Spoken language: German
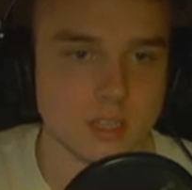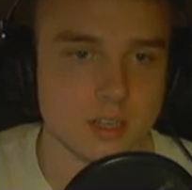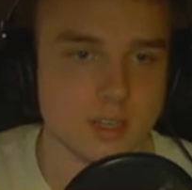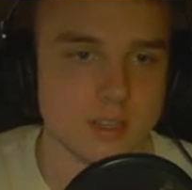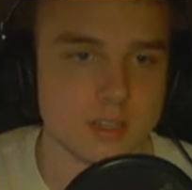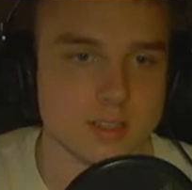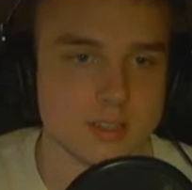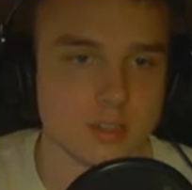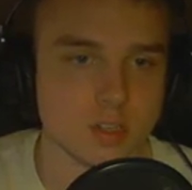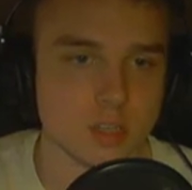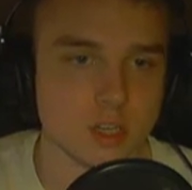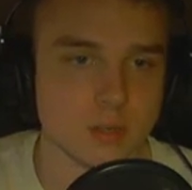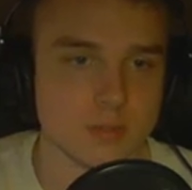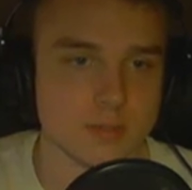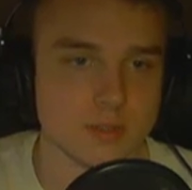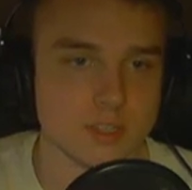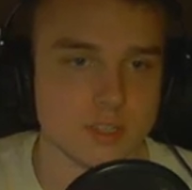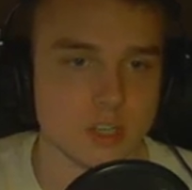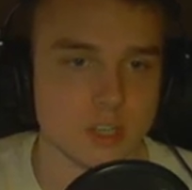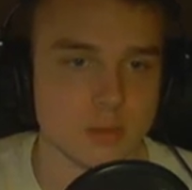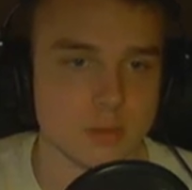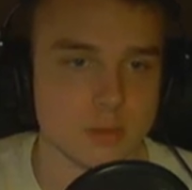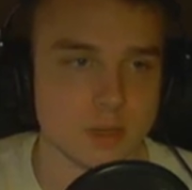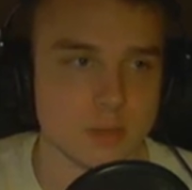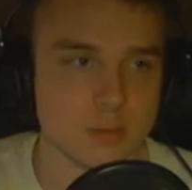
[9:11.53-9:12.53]
Jetzt kommen sie
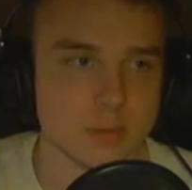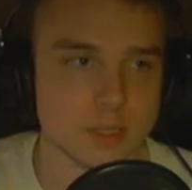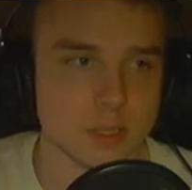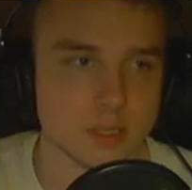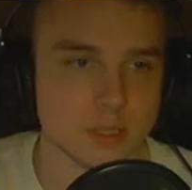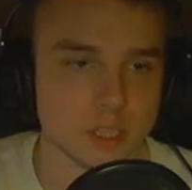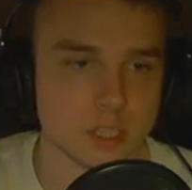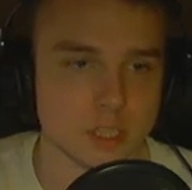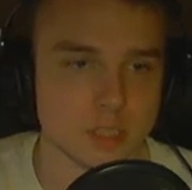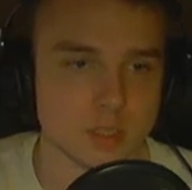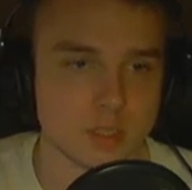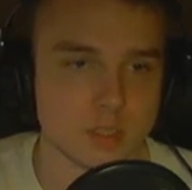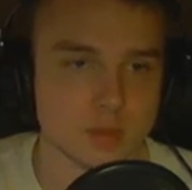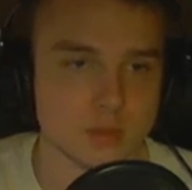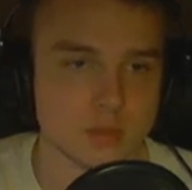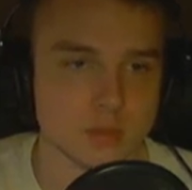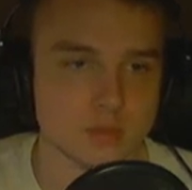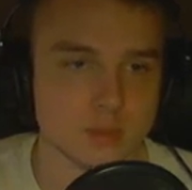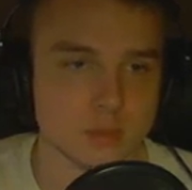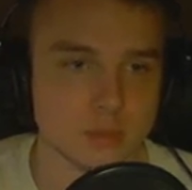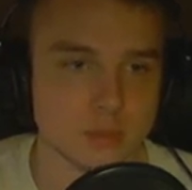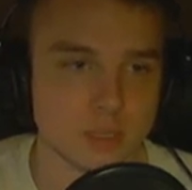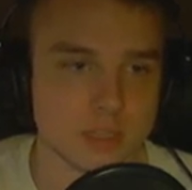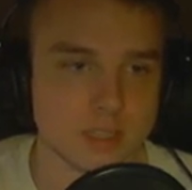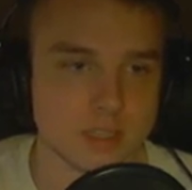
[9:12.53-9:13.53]
nochmal mit der Unterstützung
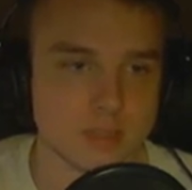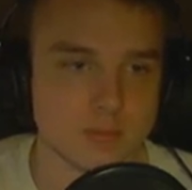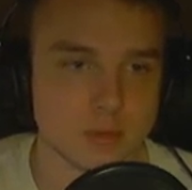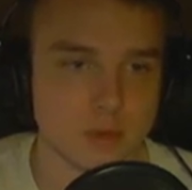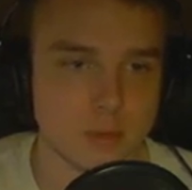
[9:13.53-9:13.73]
vom ganzen